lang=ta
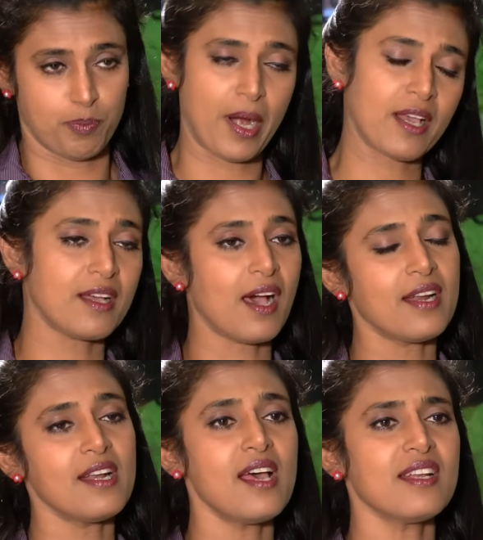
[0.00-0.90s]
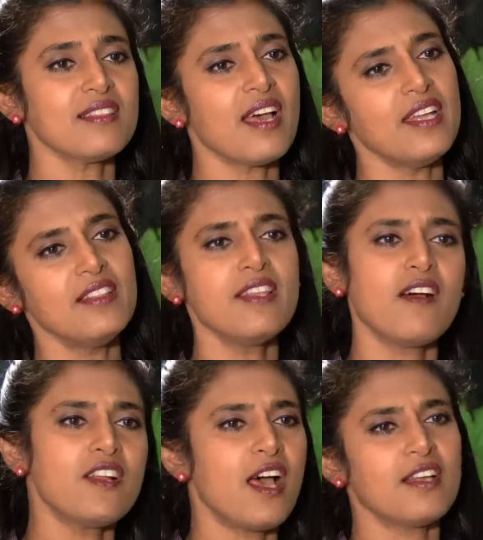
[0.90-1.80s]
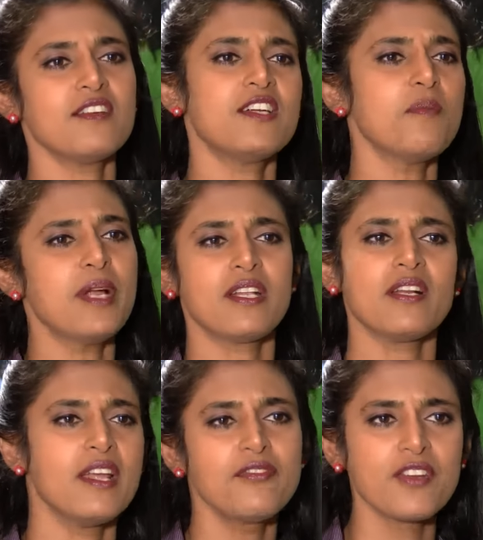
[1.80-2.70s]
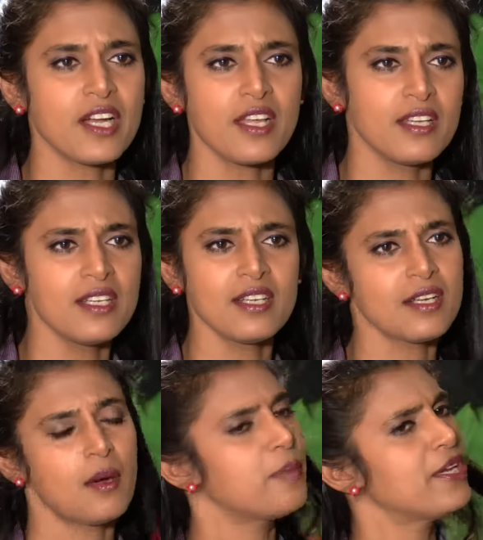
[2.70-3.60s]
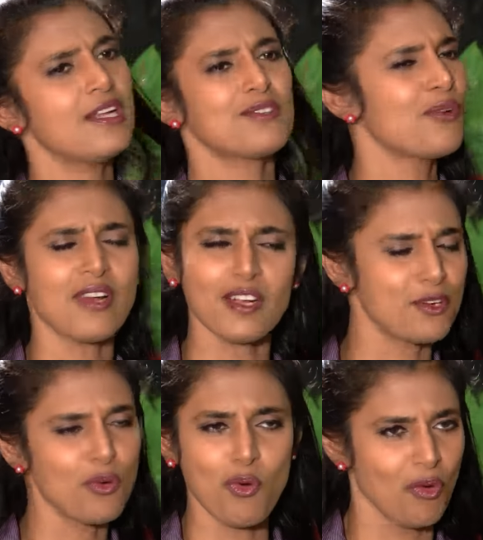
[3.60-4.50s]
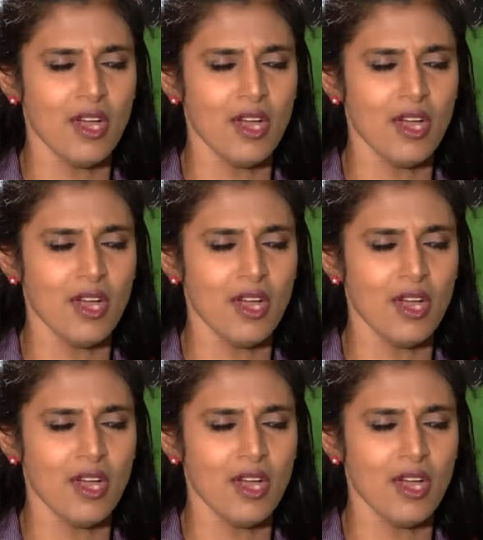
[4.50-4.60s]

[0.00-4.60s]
பணக்காரனாக இருந்தால் இந்தியாவில் அதை விட பெட்டர் லைஃப் கிடையாது இருக்குது அப்படின்லாம் சொல்கிறாங்க நோ